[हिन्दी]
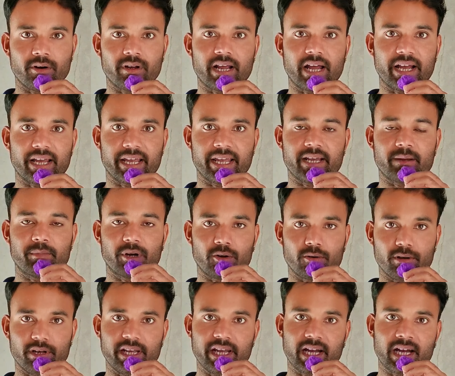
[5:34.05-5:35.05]
और आगे एक
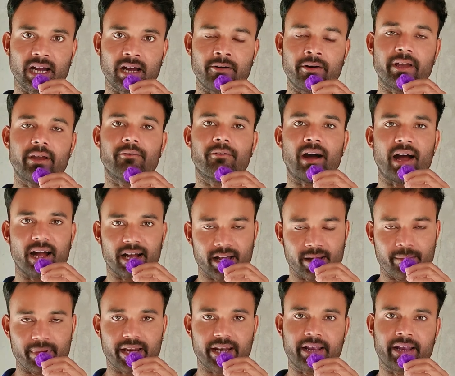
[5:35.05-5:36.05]
बगोलिया गांव है वहाँ
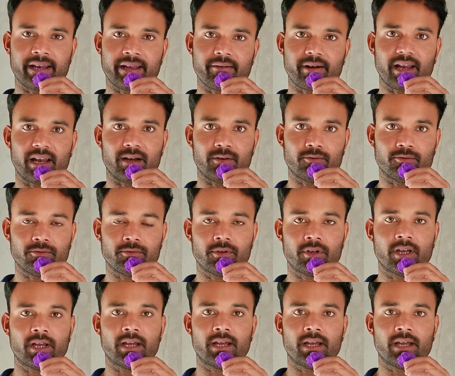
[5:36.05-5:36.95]
का मैं रहने वाला हूँ